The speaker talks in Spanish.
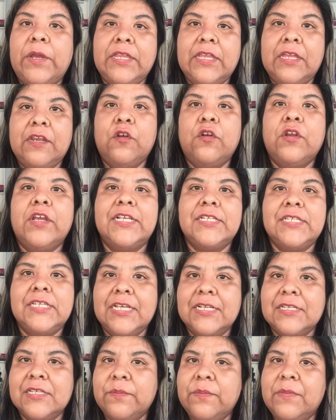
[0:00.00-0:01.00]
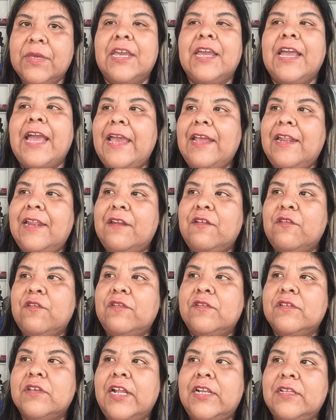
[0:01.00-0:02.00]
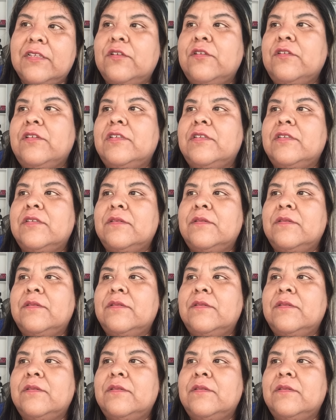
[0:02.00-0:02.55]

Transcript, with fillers: interior que sí ya se me caen los calzones.